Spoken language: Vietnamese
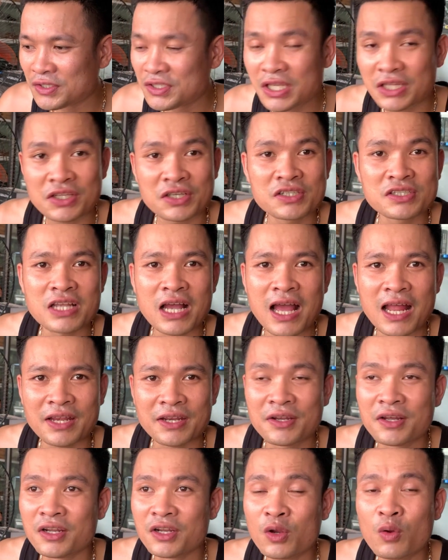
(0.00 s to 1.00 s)
giết thời gian
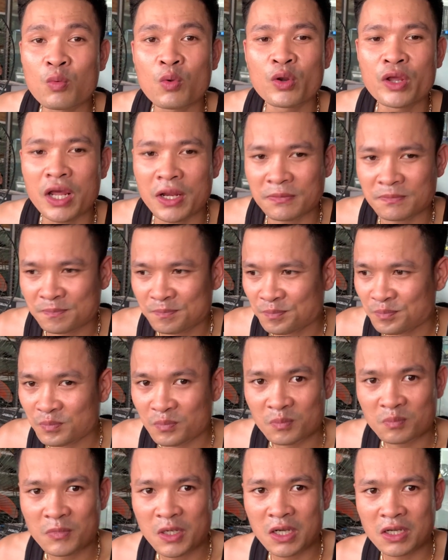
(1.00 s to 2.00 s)
để đợi lúc có điện
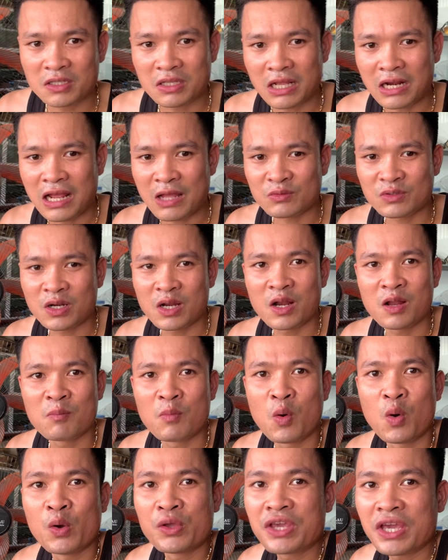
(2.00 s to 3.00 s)
bây giờ thằng nào thằng đấy là
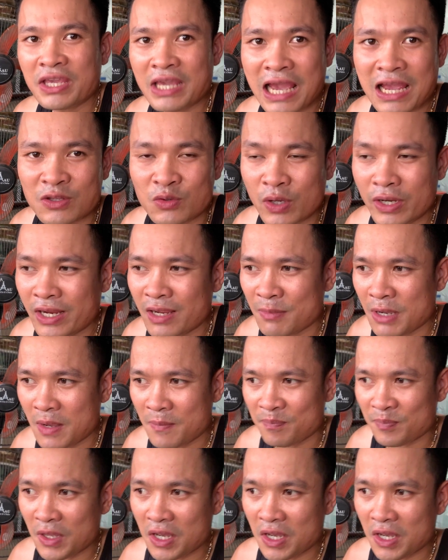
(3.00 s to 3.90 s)
mồ hôi nhễ nhại rồi anh em ạ